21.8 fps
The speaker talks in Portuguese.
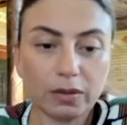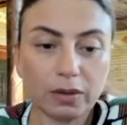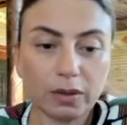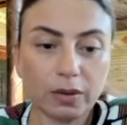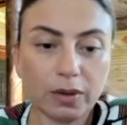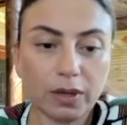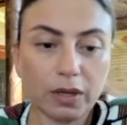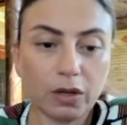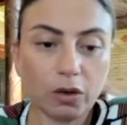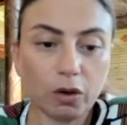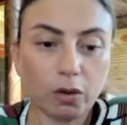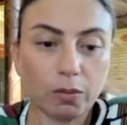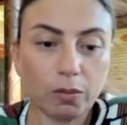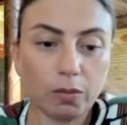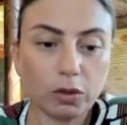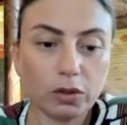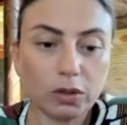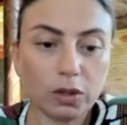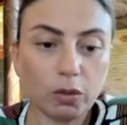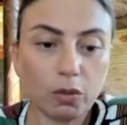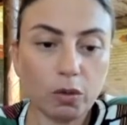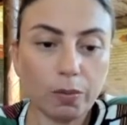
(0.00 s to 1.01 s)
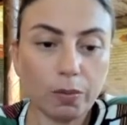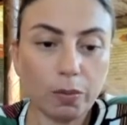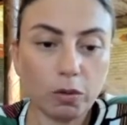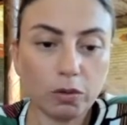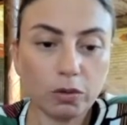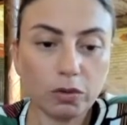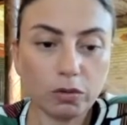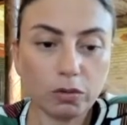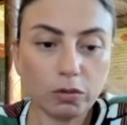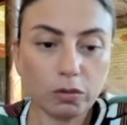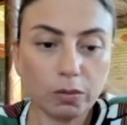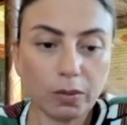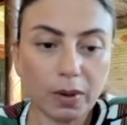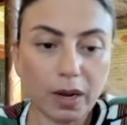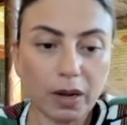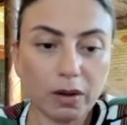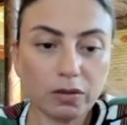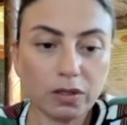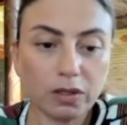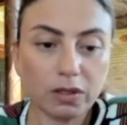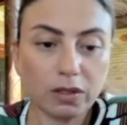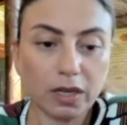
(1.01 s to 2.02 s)
Então, aqui, ó, botão oposto do
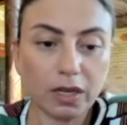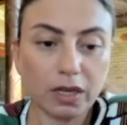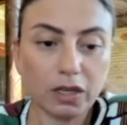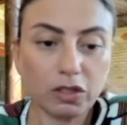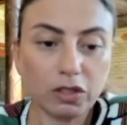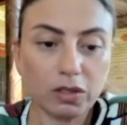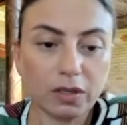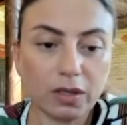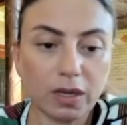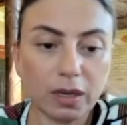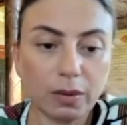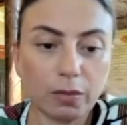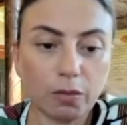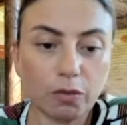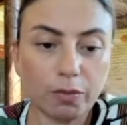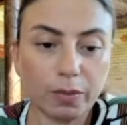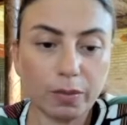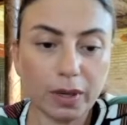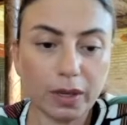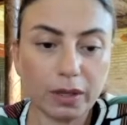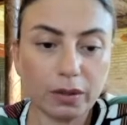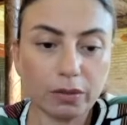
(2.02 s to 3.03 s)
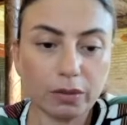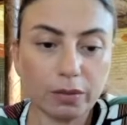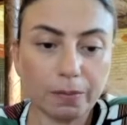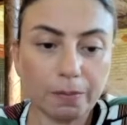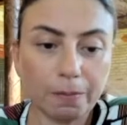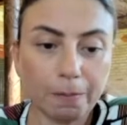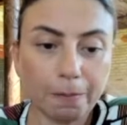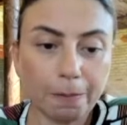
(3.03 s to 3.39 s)
mouse, deixe sem movimento.